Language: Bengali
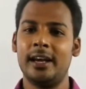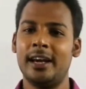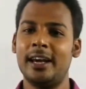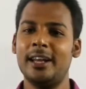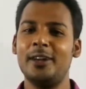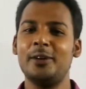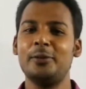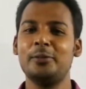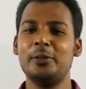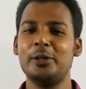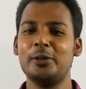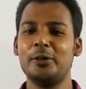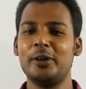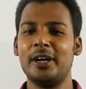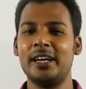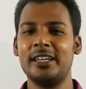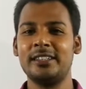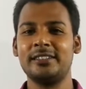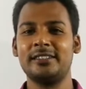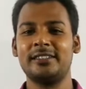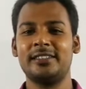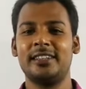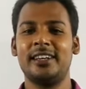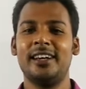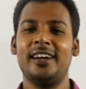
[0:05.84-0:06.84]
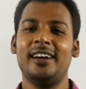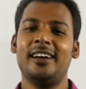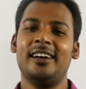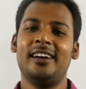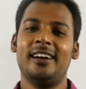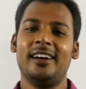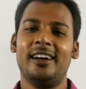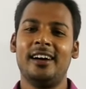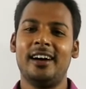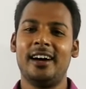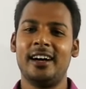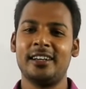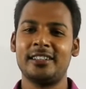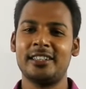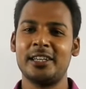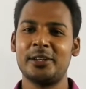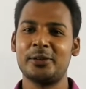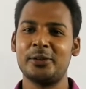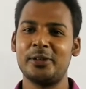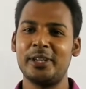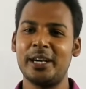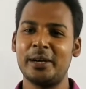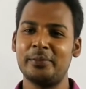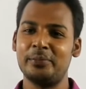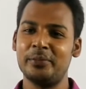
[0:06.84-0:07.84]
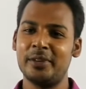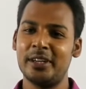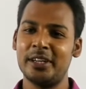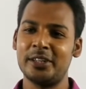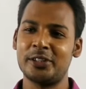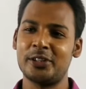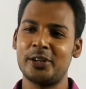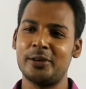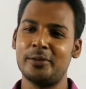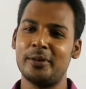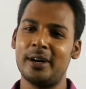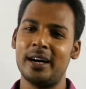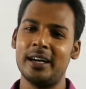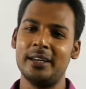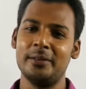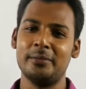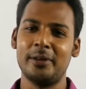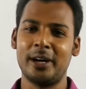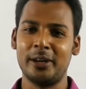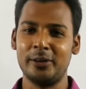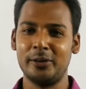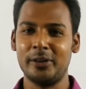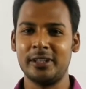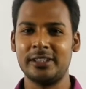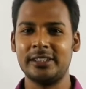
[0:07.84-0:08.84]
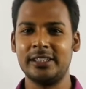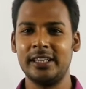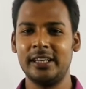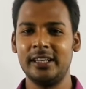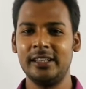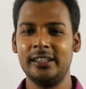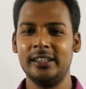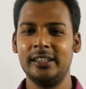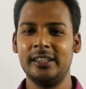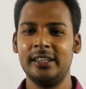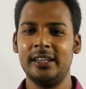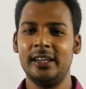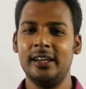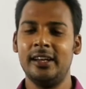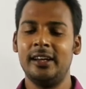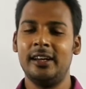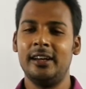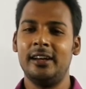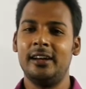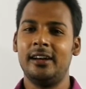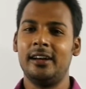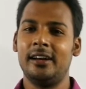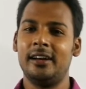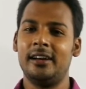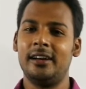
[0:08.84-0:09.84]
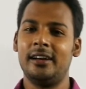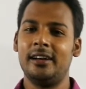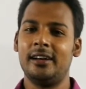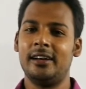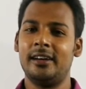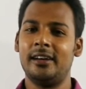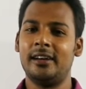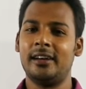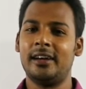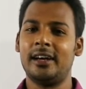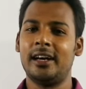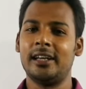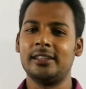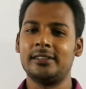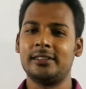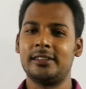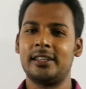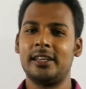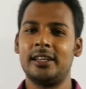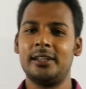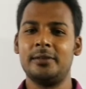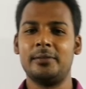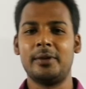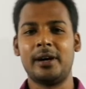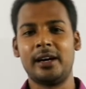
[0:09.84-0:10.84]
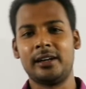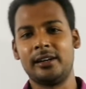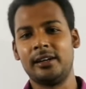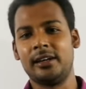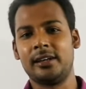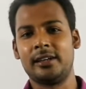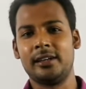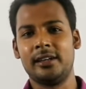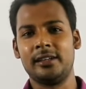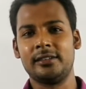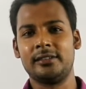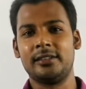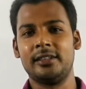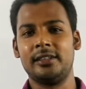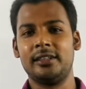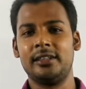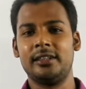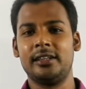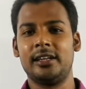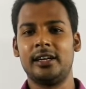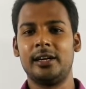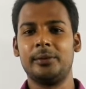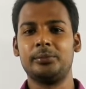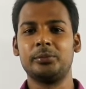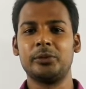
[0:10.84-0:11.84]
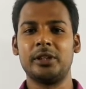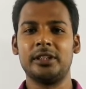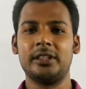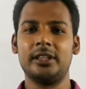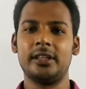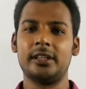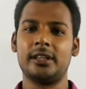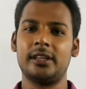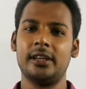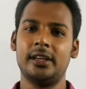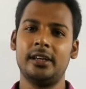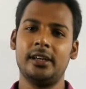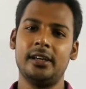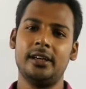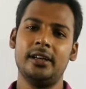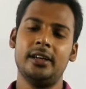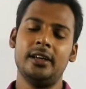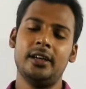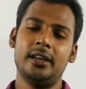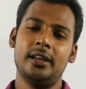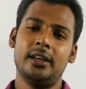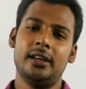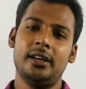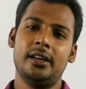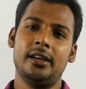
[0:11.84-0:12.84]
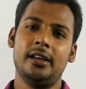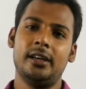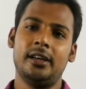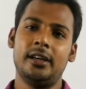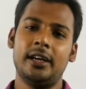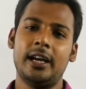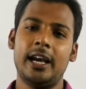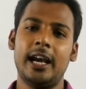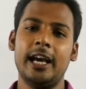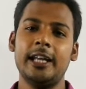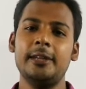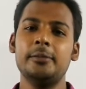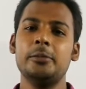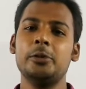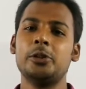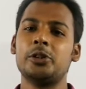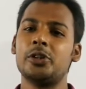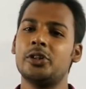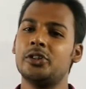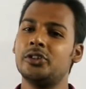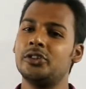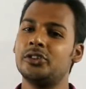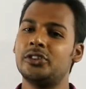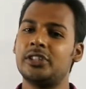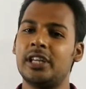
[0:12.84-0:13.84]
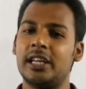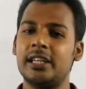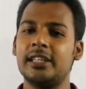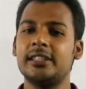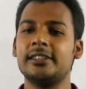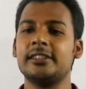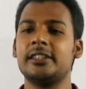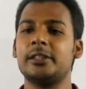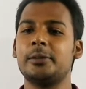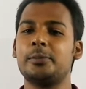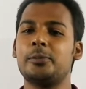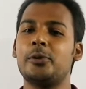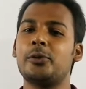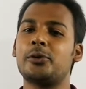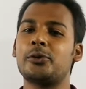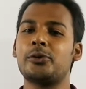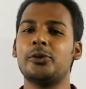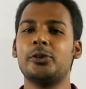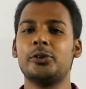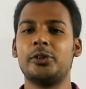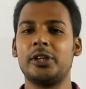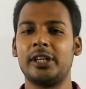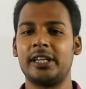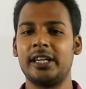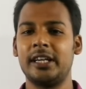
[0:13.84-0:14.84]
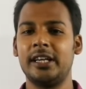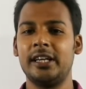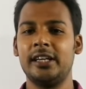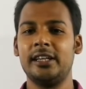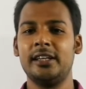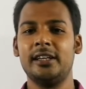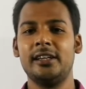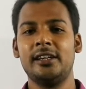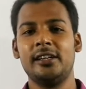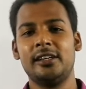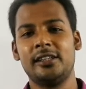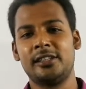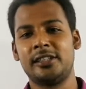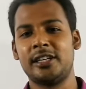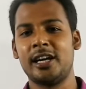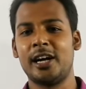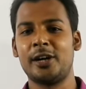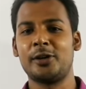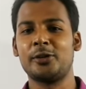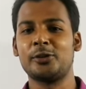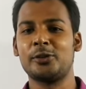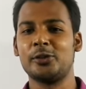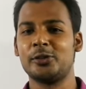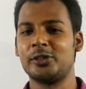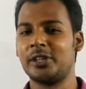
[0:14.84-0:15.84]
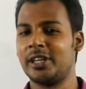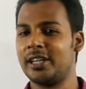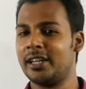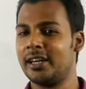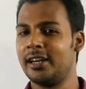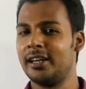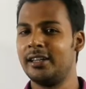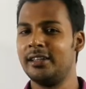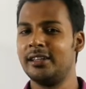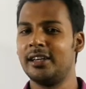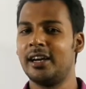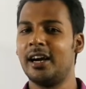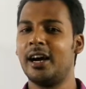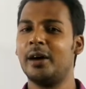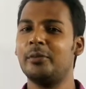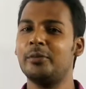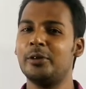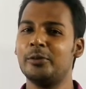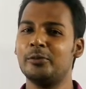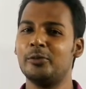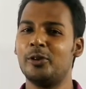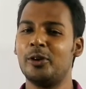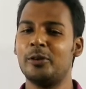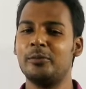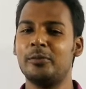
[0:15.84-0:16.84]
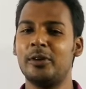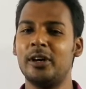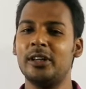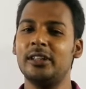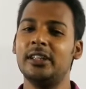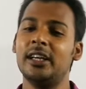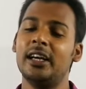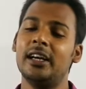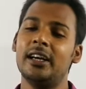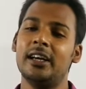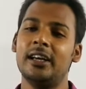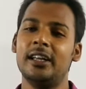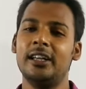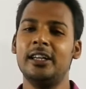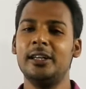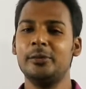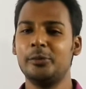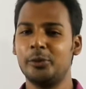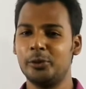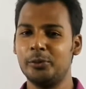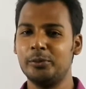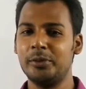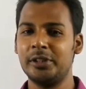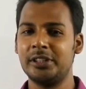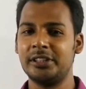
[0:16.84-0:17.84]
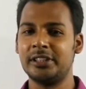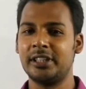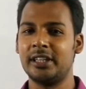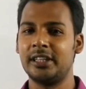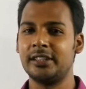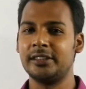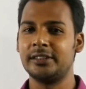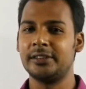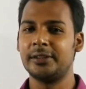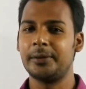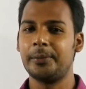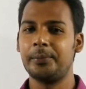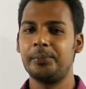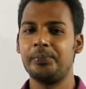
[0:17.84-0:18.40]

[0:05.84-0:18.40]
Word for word: হ্যালো ভিউয়ার্স আশা করি আপনারা সবাই ভালো আছেন আজকের বাংলা ক্লাসে আপনাদেরকে অ্যাডমিশন চ্যালেঞ্জের পক্ষ থেকে স্বাগত জানাই আমি মোহাম্মদ লিমন বিশ্বাস